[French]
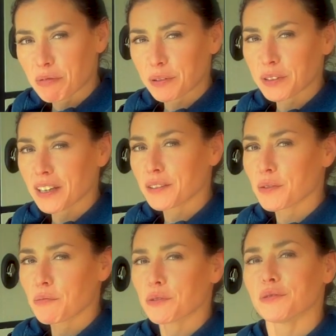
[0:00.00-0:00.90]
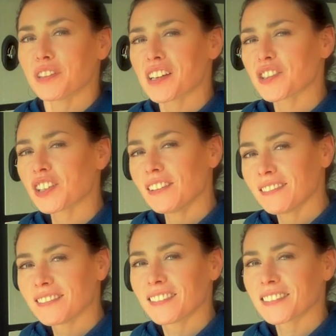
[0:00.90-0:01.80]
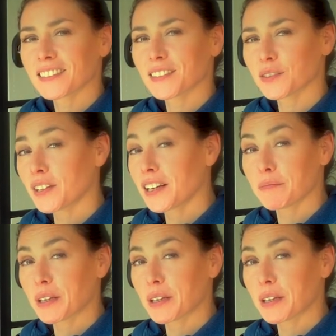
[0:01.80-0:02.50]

pour lequel il faut beaucoup nager. C'est cela les